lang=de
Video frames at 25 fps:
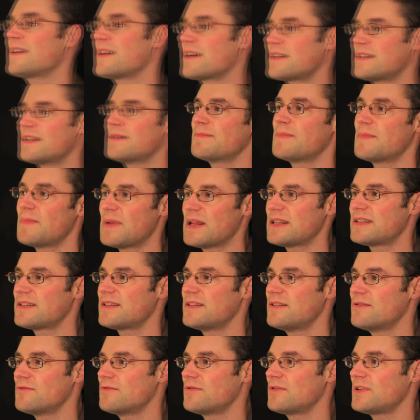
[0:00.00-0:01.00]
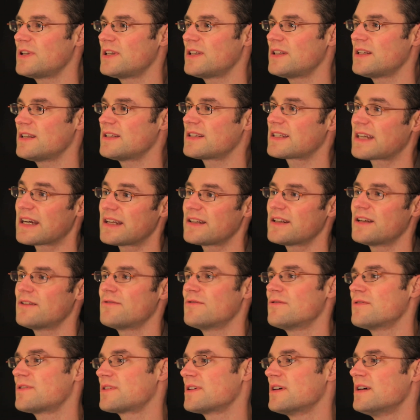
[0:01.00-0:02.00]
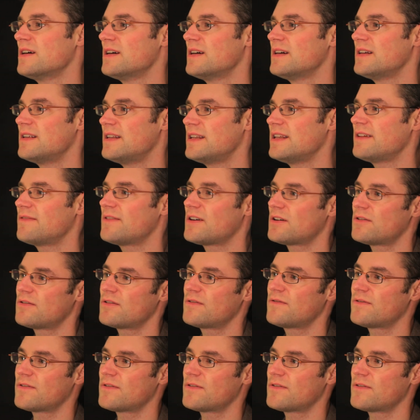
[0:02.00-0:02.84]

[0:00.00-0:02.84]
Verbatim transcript: nachdem im letzten Juni die skandalöse Lieferung